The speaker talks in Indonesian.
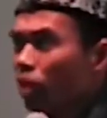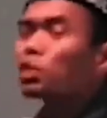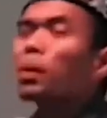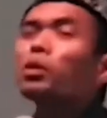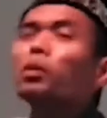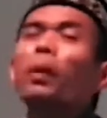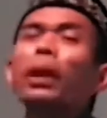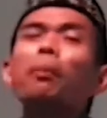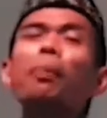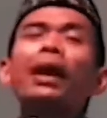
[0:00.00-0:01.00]
Oleh sebab itu
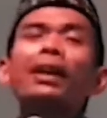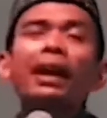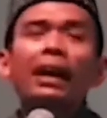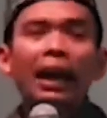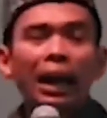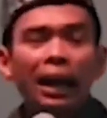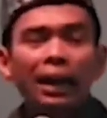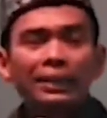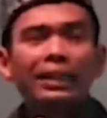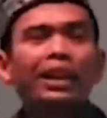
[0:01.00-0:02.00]

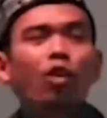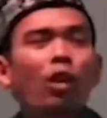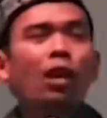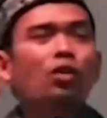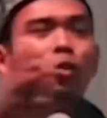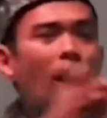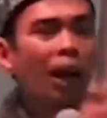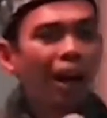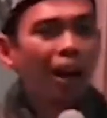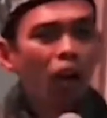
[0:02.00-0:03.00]
pandai-pandailah cari orang
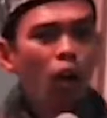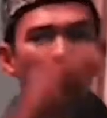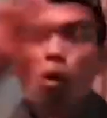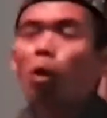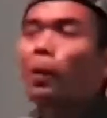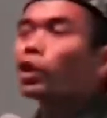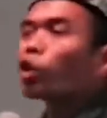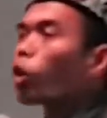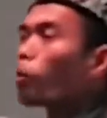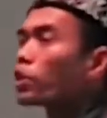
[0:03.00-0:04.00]
tua, ngomong kepada
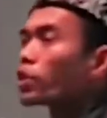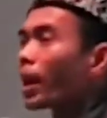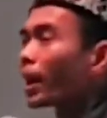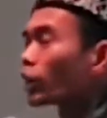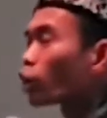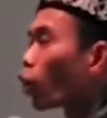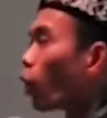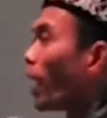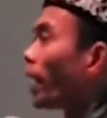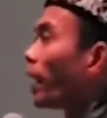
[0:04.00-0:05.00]
tokoh masyarakat,
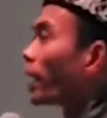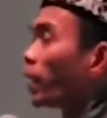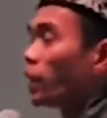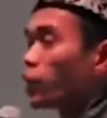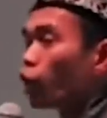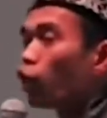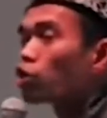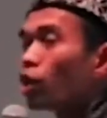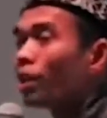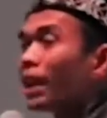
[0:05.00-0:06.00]
tokoh adat,
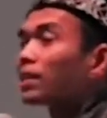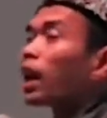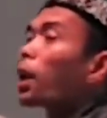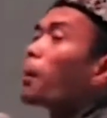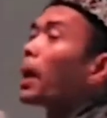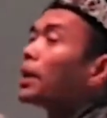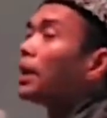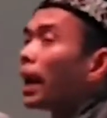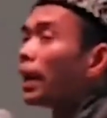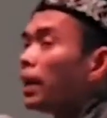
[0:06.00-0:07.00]
religius, datang ke Pak
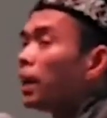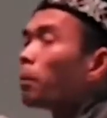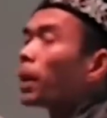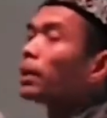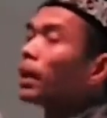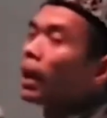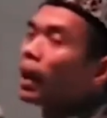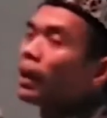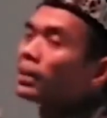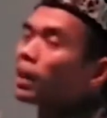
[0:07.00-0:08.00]
Kiai, Pak
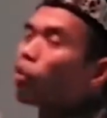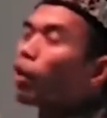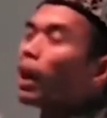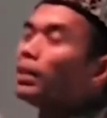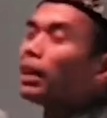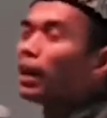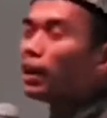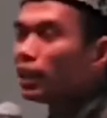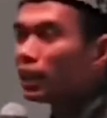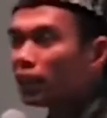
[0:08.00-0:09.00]
Kiai saya mau nanya
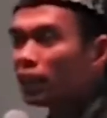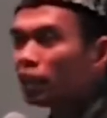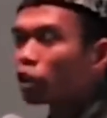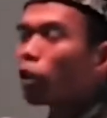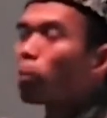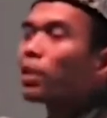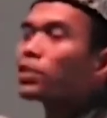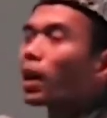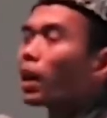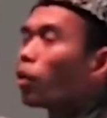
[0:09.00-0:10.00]
ini, tolong
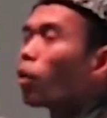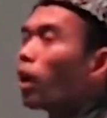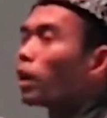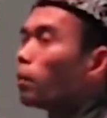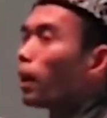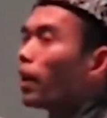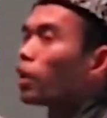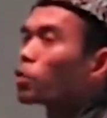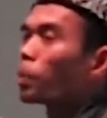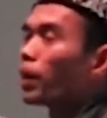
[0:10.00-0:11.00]
bacakan doa
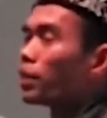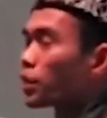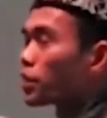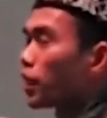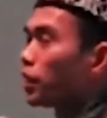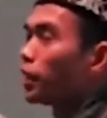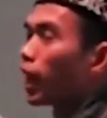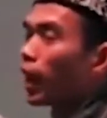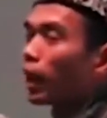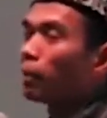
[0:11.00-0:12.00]
gimana supaya istri saya ini
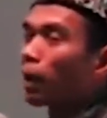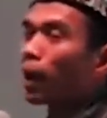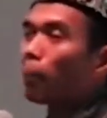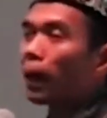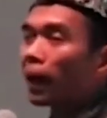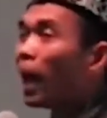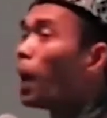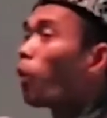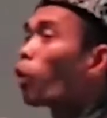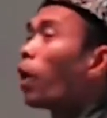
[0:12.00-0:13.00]
jangan lagi marah-marah.
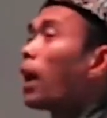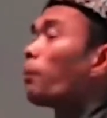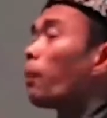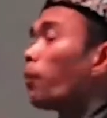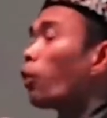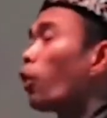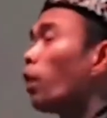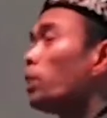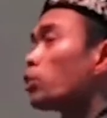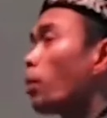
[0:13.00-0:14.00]
Mau doa apa? Mau
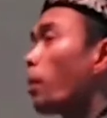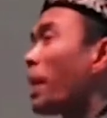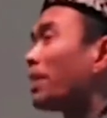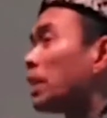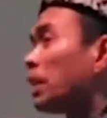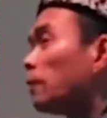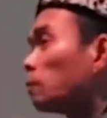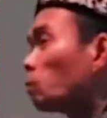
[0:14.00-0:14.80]
doa bisu apa mati?